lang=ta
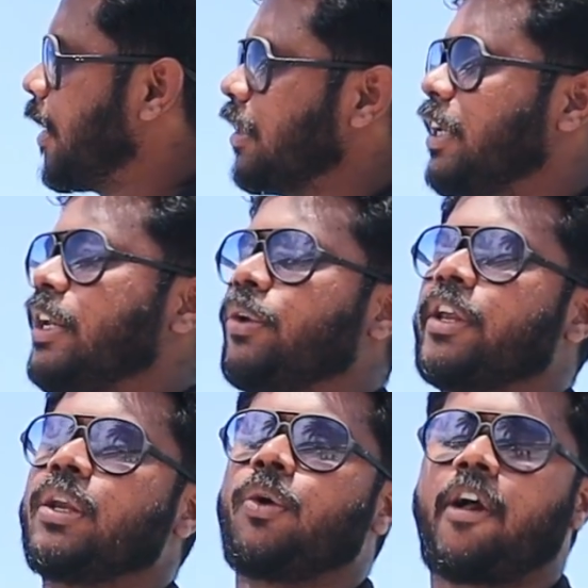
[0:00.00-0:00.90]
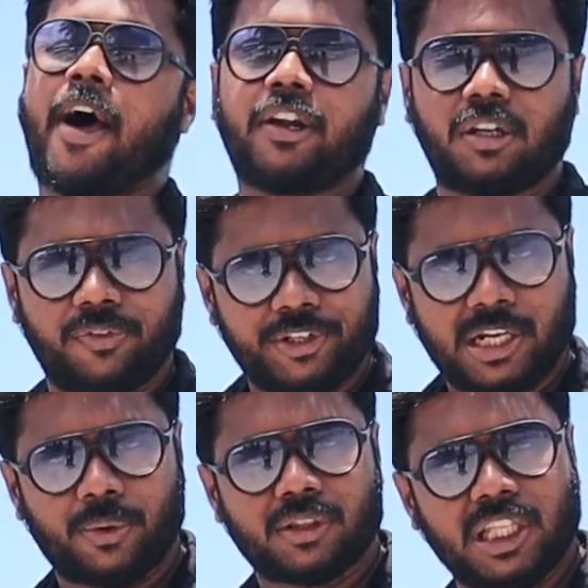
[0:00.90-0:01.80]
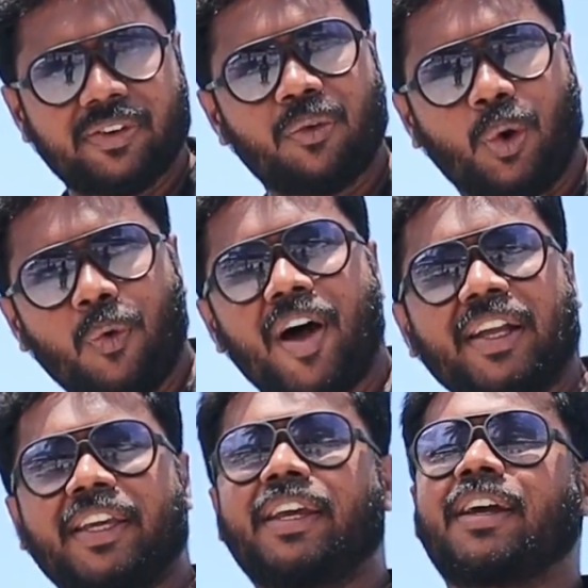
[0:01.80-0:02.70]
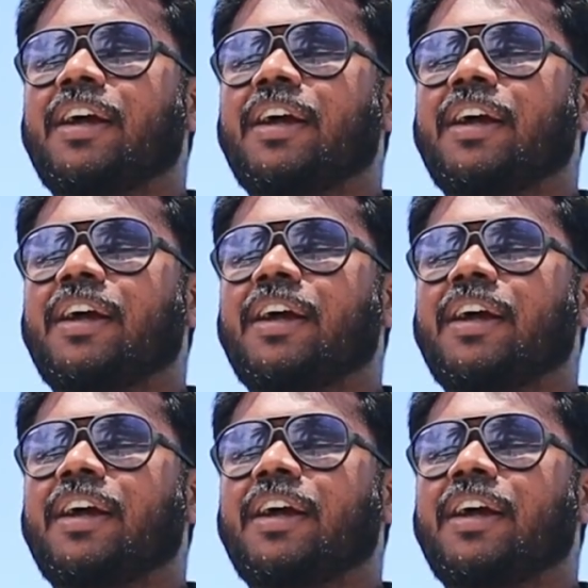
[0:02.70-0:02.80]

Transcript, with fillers: பக்கத்தில் இன்னொரு இன்னொரு ஆர்டிஃபிஷியலாக ஒரு தீவை உருவாக்கி